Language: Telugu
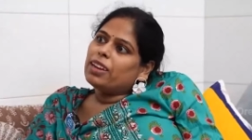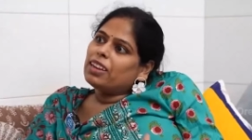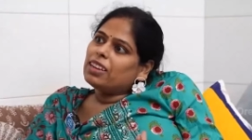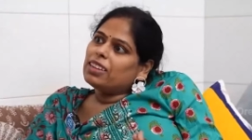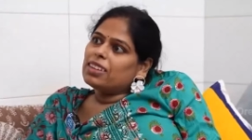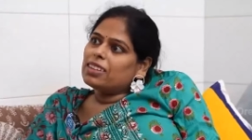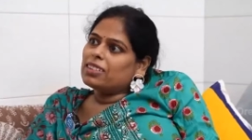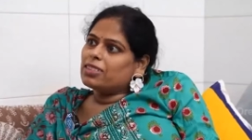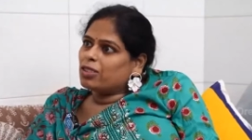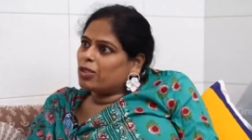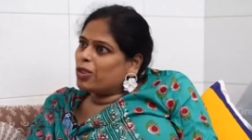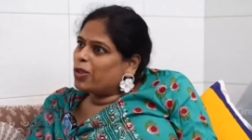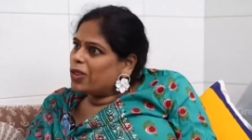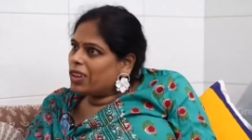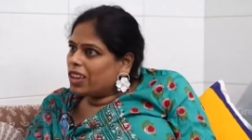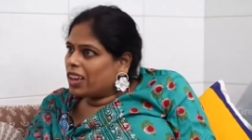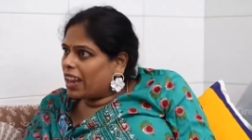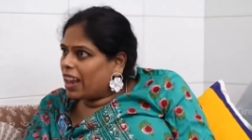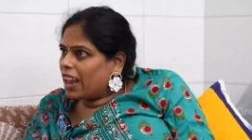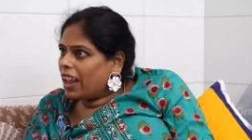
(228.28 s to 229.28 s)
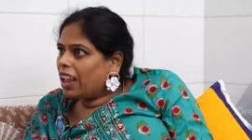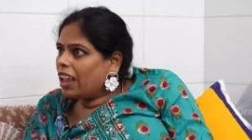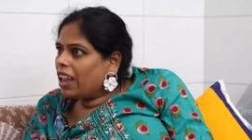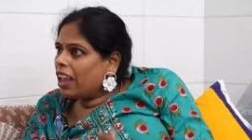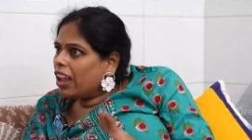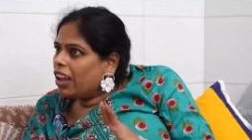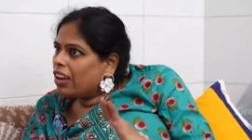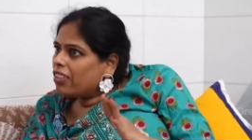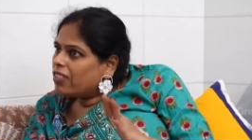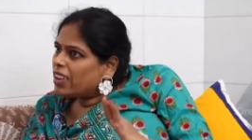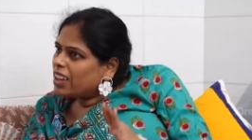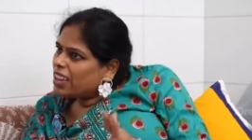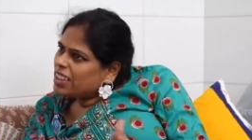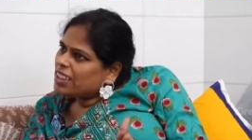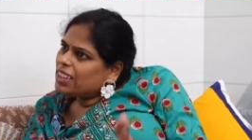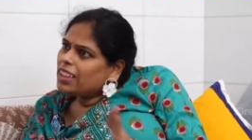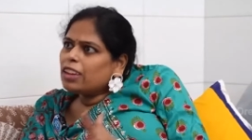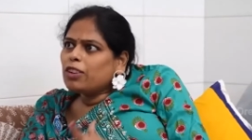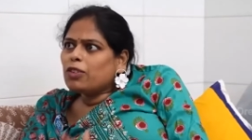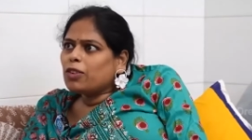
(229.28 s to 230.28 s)
పెళ్లి చేసుకుంటే
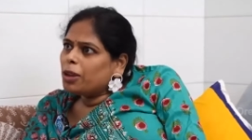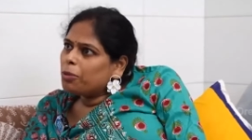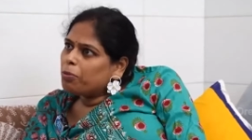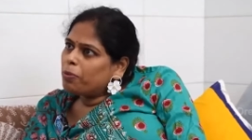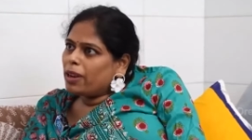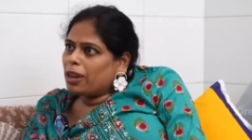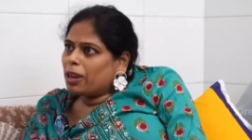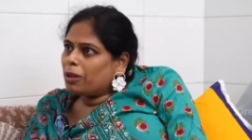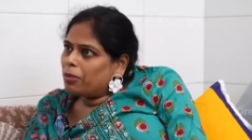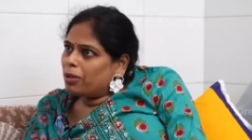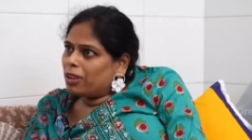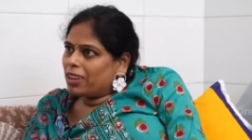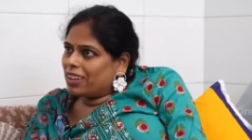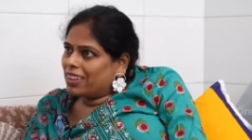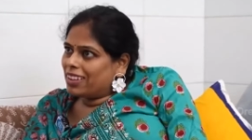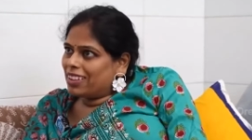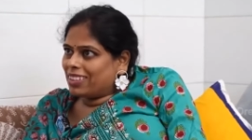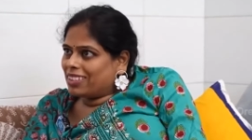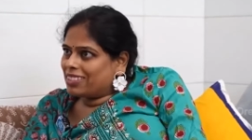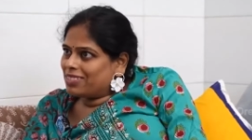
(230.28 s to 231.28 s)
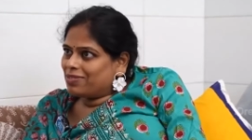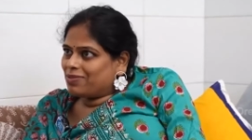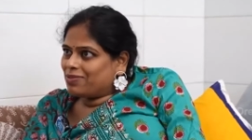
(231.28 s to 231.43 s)
వాళ్ళిద్దరూ డిపెండబుల్ కదా